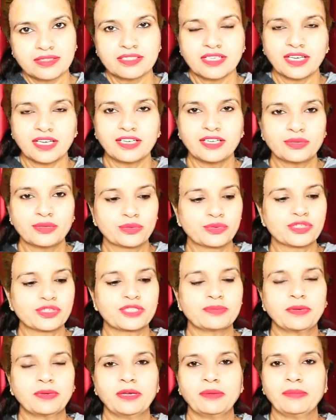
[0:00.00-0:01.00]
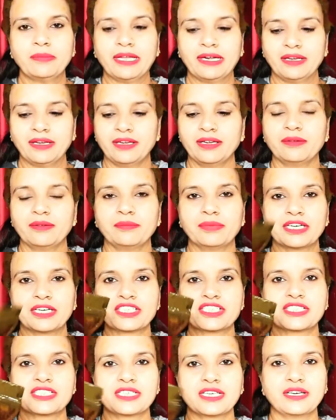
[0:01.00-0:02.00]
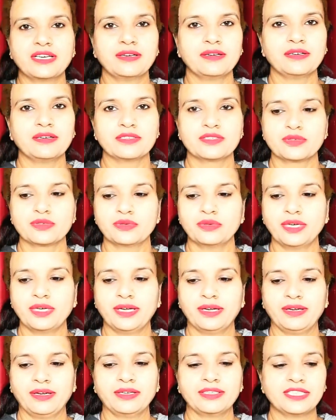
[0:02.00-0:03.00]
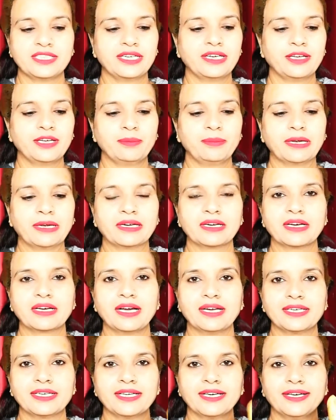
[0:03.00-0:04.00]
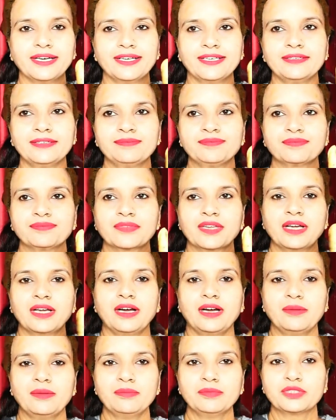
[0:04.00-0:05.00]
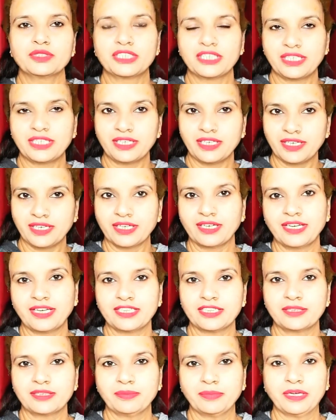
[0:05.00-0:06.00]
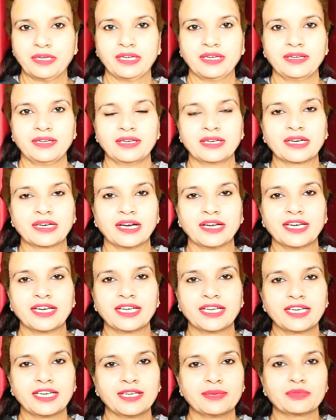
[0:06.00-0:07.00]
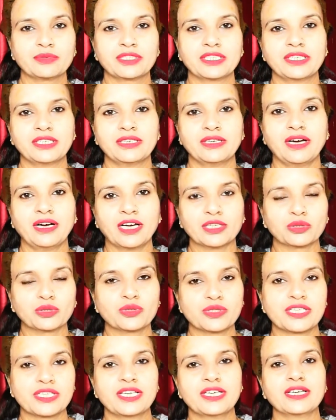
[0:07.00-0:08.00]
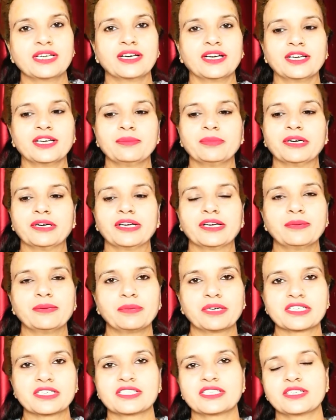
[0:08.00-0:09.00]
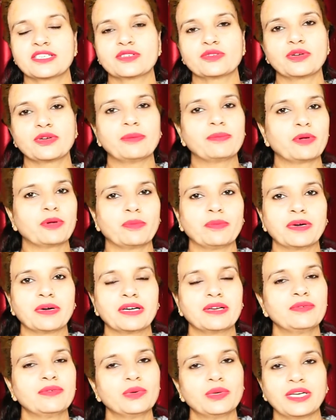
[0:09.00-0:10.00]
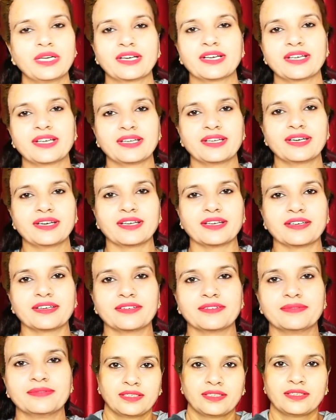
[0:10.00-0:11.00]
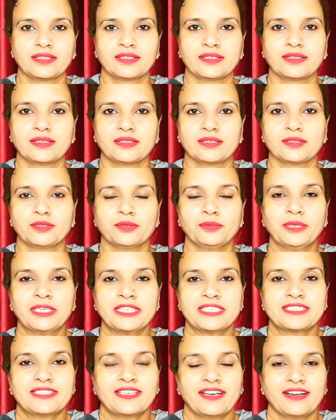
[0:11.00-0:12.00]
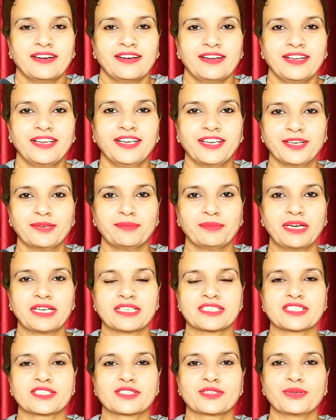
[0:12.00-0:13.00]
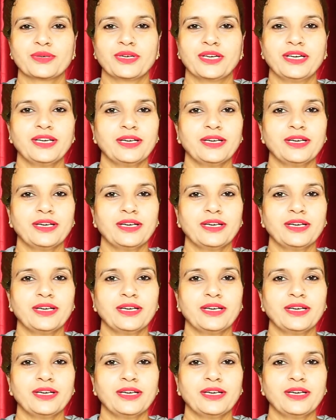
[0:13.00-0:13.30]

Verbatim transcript: सारे रूट्स में मैंने ब्रश से जो है ये हेयर पैक लगा लिया है अब मुझे हेयर लेंथ में लगाने के लिए मुझे हाथों से ही लगानी पड़ेगी ब्रश से जो है प्रॉपरली वो लगेगी नहीं तो मैंने सारा हेयर मास्क जो है